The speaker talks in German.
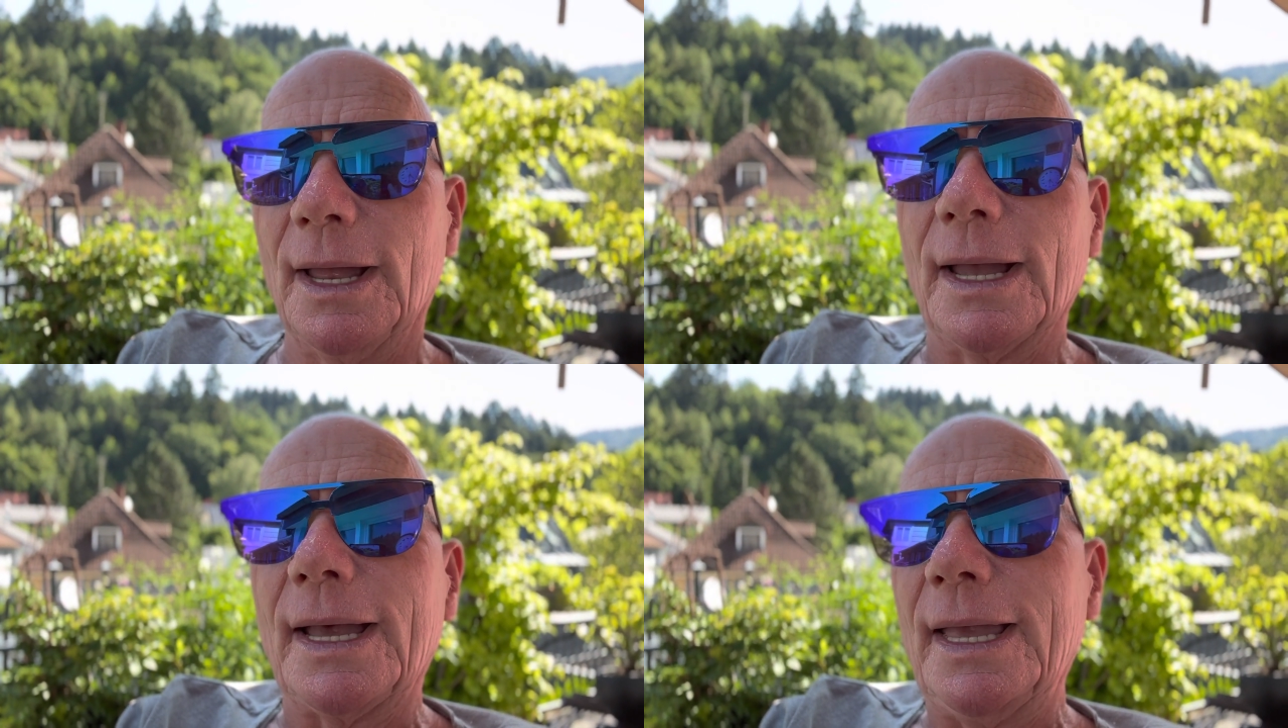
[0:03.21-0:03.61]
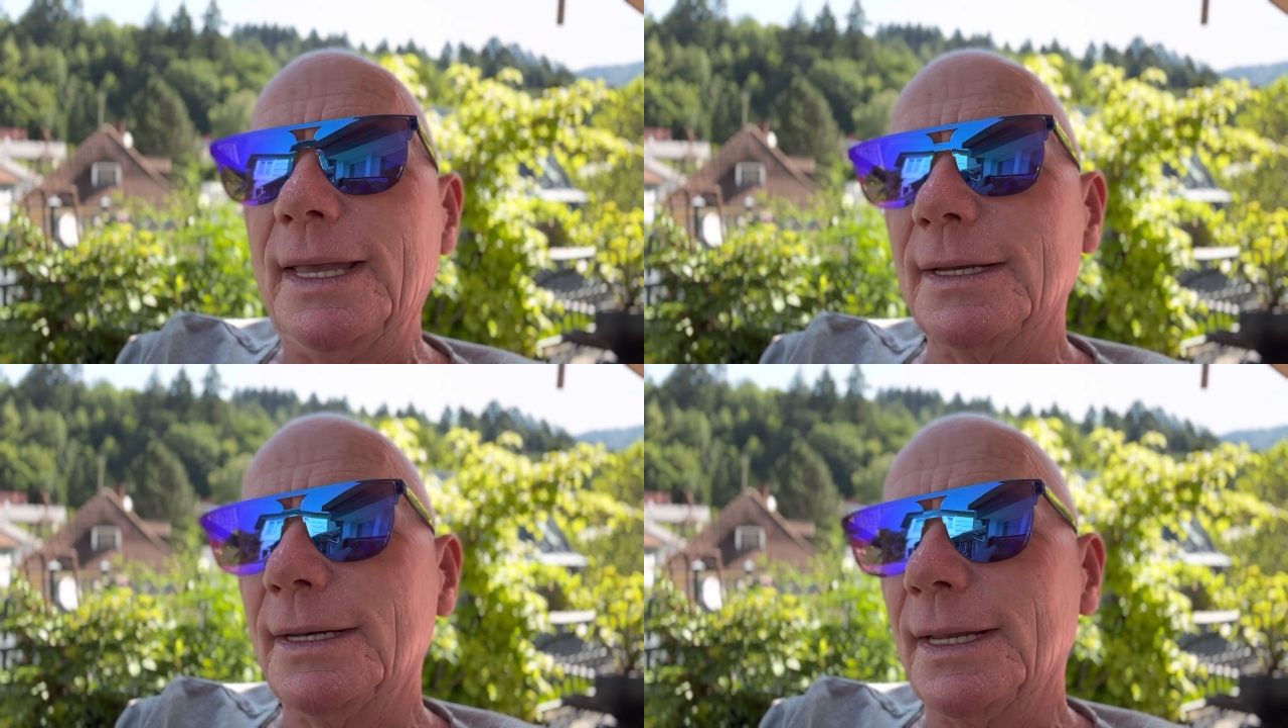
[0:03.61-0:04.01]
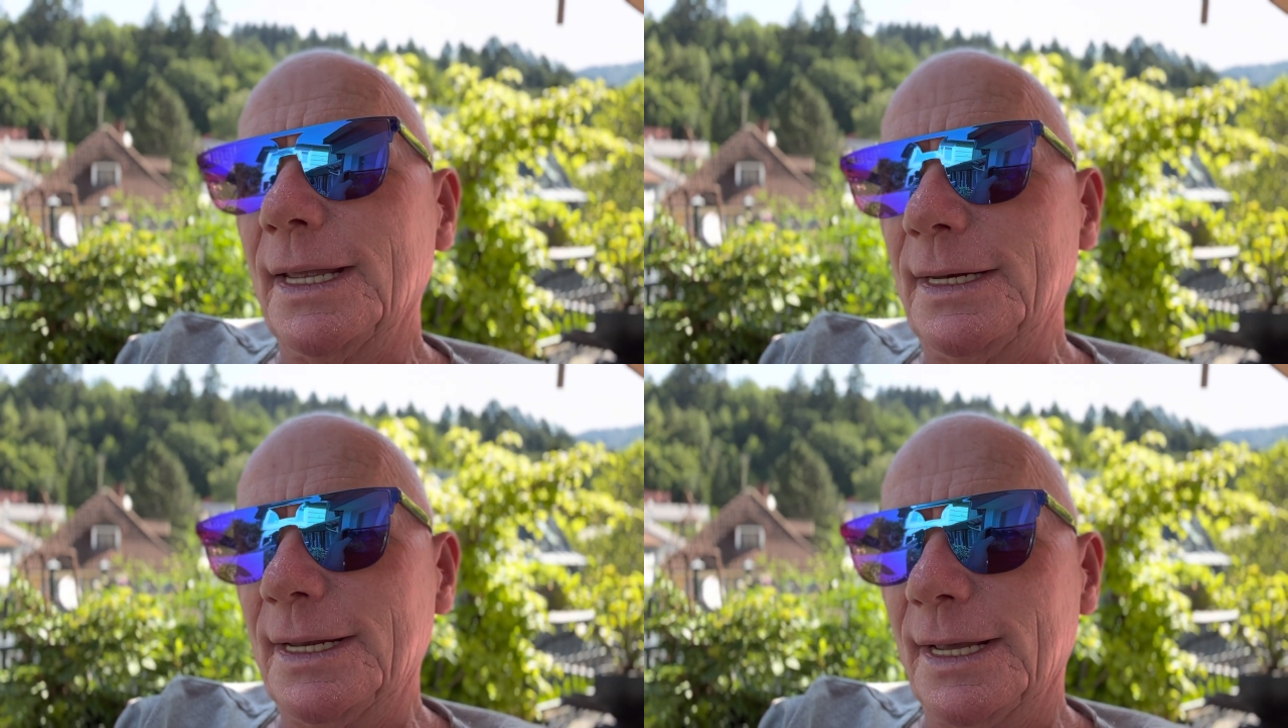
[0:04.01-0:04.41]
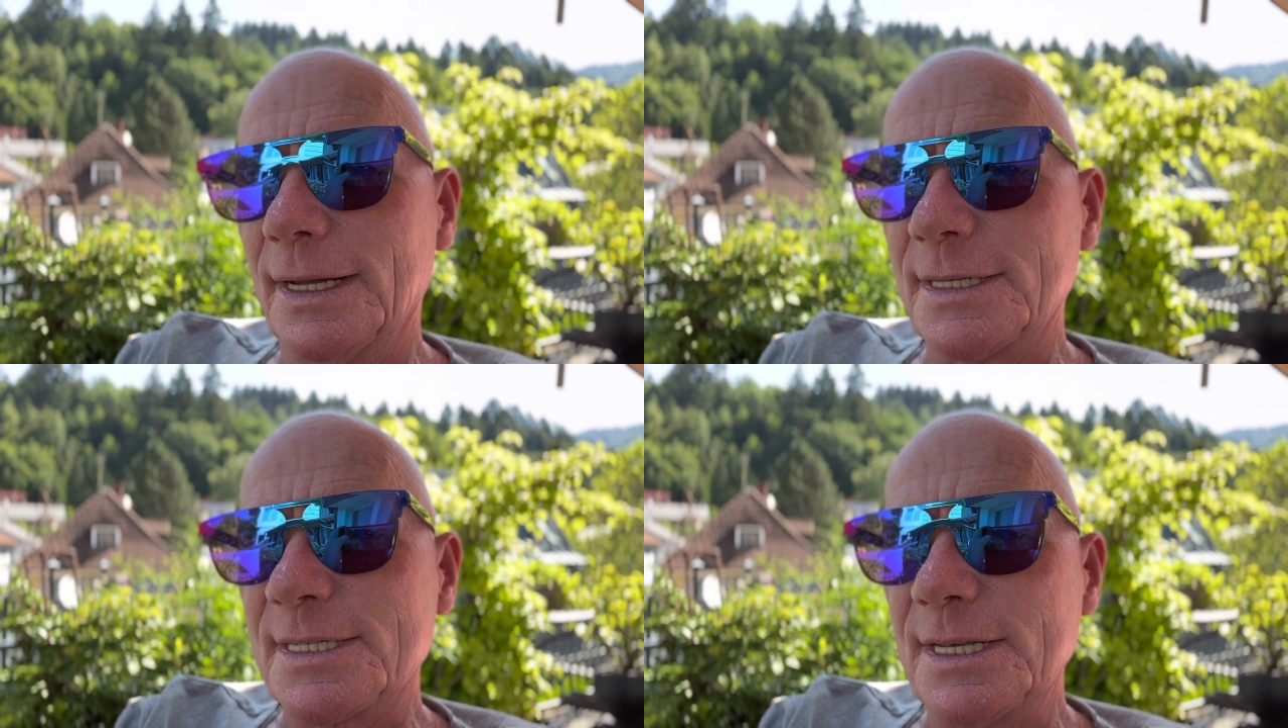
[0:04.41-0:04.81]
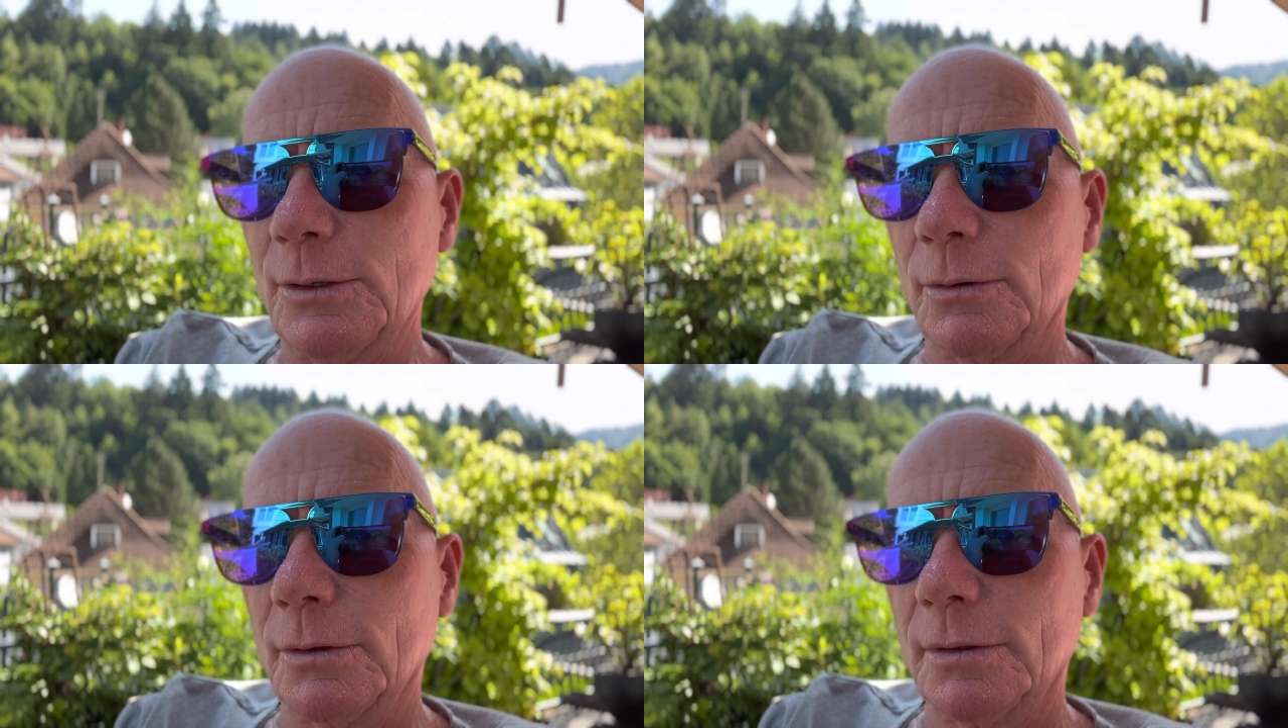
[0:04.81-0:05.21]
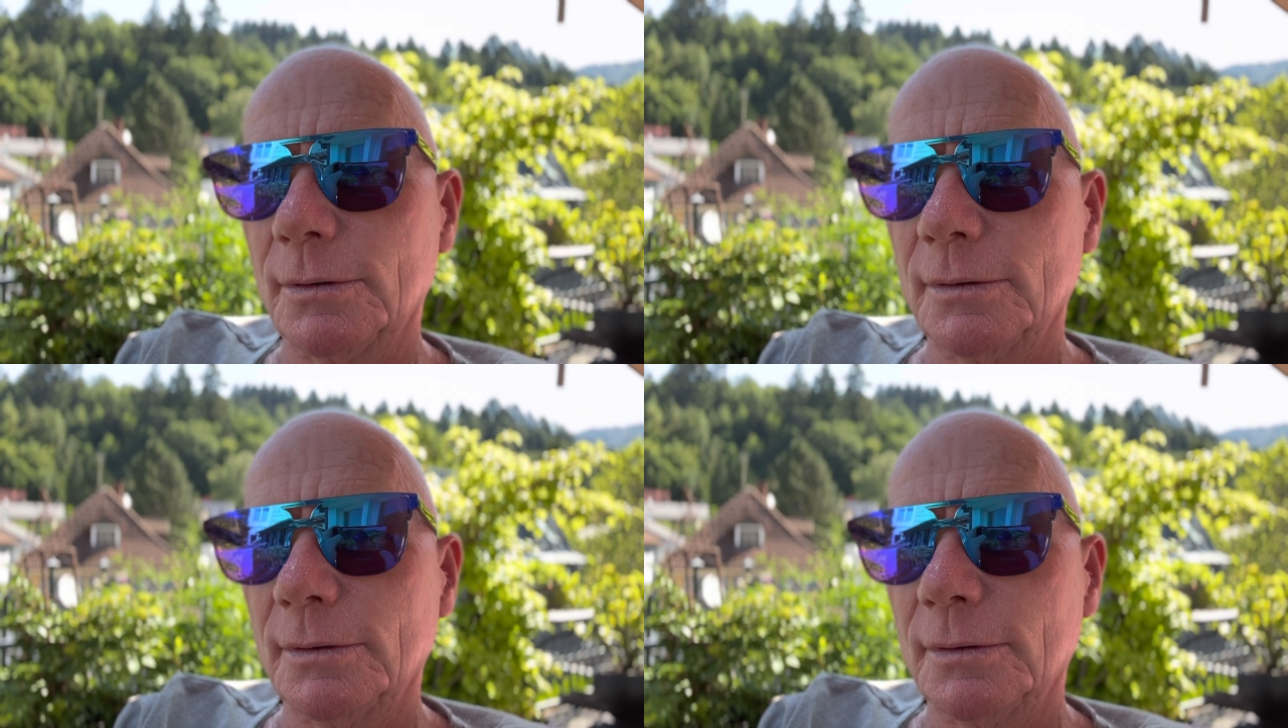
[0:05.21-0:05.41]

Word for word: ringen in der Erziehung.